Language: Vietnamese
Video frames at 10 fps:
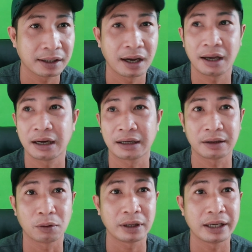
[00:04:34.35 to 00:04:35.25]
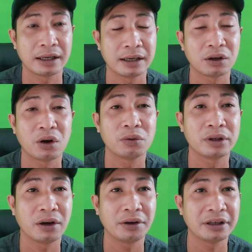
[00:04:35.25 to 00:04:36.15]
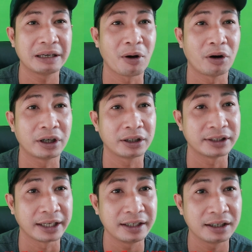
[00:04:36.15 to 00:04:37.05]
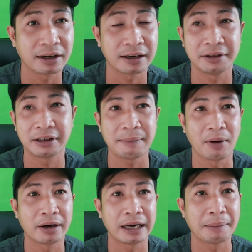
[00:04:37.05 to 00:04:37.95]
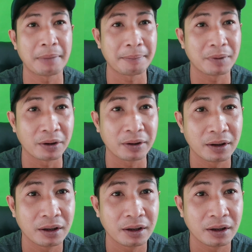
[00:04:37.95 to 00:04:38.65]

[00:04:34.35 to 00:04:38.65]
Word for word: À, là đầu tiên đó là cô chỉ nói những cái bọn rừng sĩ hoặc là những cái bọn lăng băm thôi,